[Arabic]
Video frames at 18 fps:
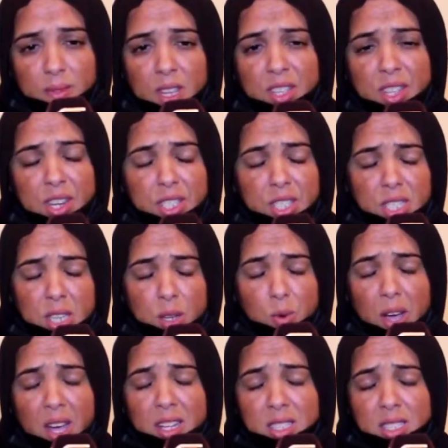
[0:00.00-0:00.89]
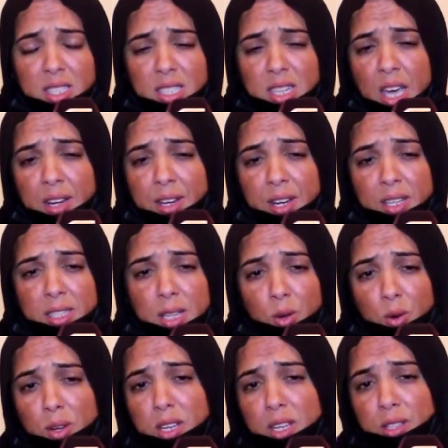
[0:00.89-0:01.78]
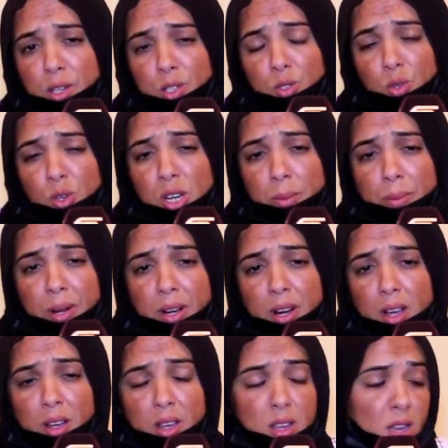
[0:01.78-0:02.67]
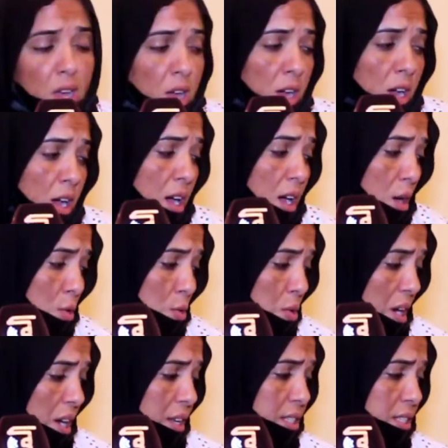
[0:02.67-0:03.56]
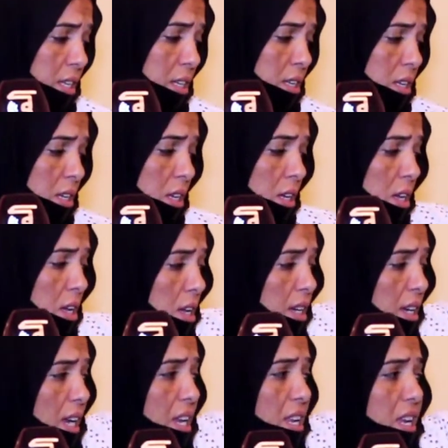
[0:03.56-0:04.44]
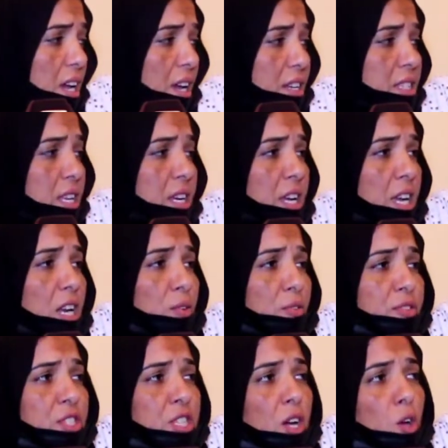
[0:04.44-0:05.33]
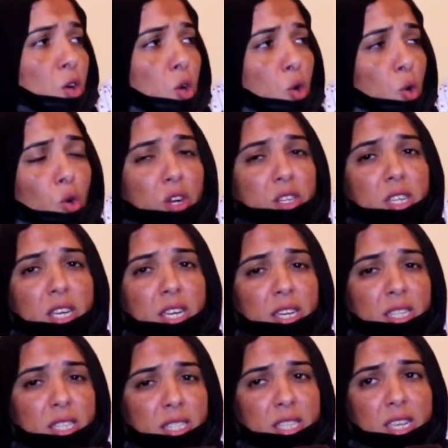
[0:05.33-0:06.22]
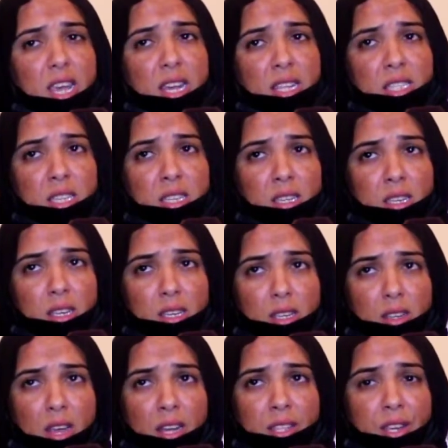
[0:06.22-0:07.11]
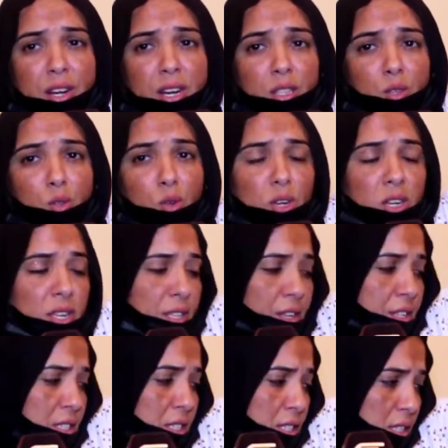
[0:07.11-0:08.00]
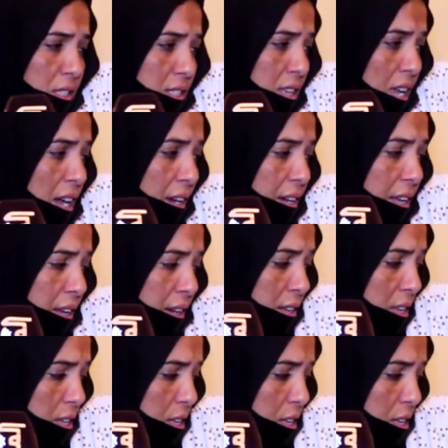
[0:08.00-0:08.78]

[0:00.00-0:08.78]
درت غير واحد السكانير عطاوه ليا درتو على برا ها هو عندي قال لي عندك عي الفتق وعندك عي السياتيك هذا الراديو اللي درت سكانير